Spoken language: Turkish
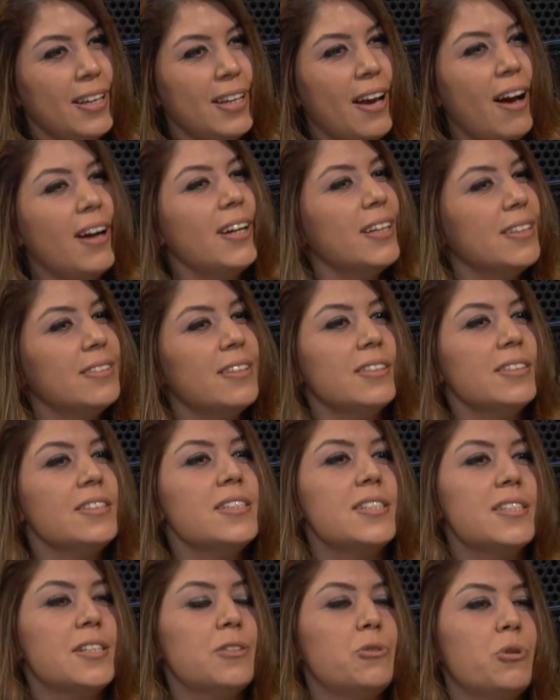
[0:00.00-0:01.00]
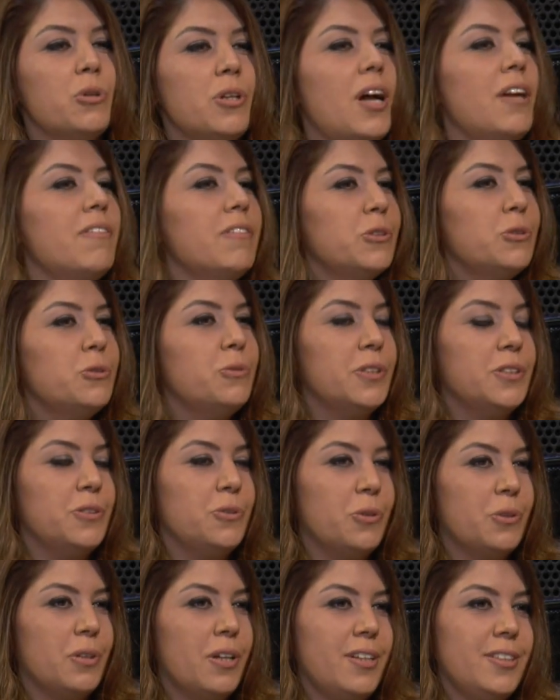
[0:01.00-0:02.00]
hakikaten hissediyorlar ve
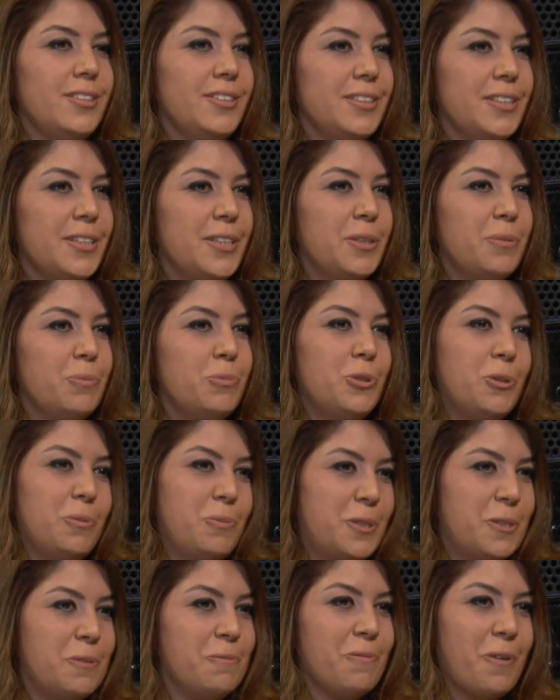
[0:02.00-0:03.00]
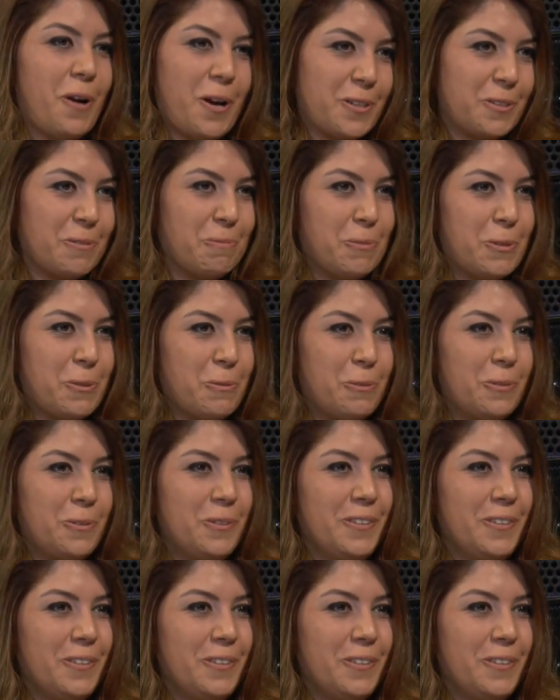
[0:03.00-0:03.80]
güveniyorlar. E, bu da bizim farkımız oluyor.